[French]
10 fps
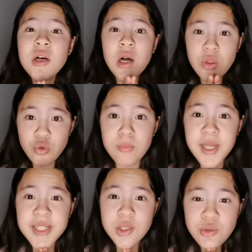N'oubliez
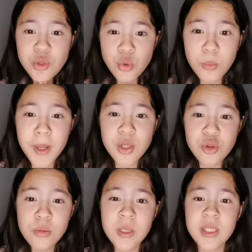surtout pas de
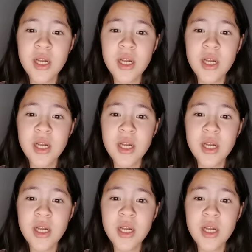demander